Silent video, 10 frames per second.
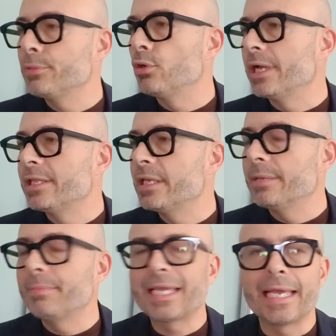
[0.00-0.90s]
Rabiot e
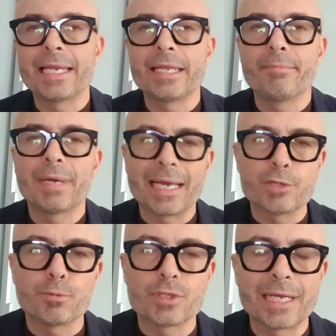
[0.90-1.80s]
di McKenny, magari
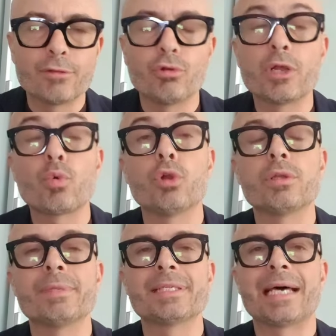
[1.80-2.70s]
spostando nel ruolo
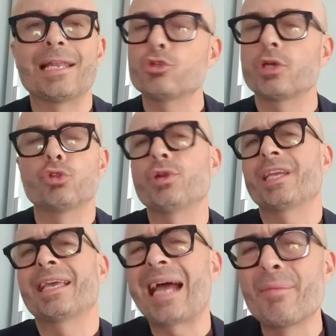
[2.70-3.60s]
di mezzala
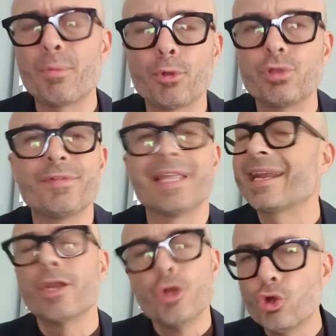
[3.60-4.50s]
giocatori che a mio modo di
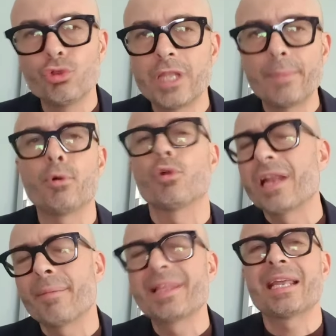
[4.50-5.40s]
vedere non debbono
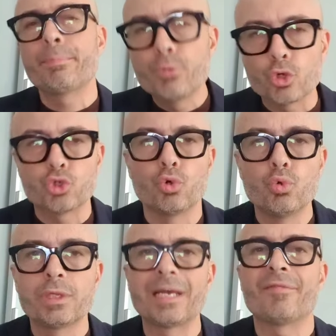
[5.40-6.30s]
nella maniera più
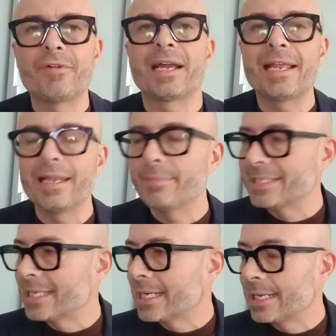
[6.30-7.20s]
assoluta fare la
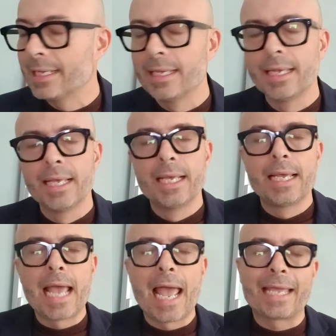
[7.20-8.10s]
mezzala.
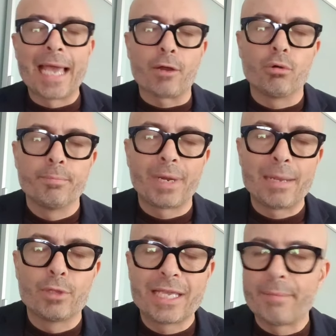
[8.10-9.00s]
È chiaro,
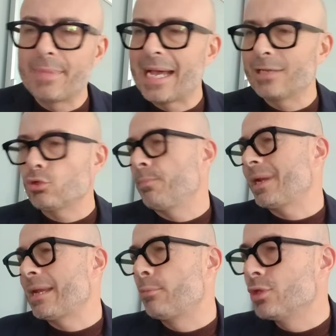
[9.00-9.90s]
parliamo di Cambiaso,
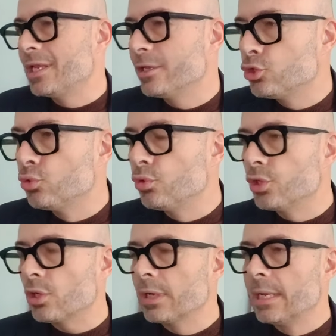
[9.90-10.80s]
parliamo di Ealing
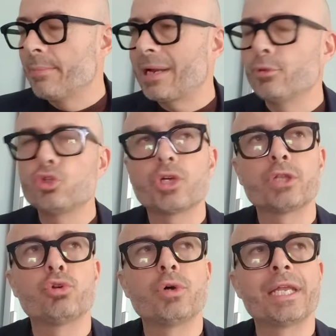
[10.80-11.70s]
Junior, parliamo di
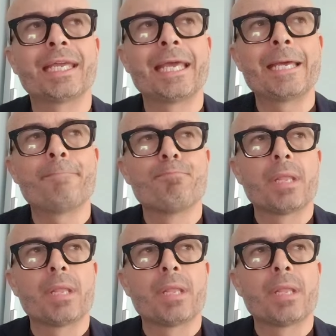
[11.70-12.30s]
giocatori che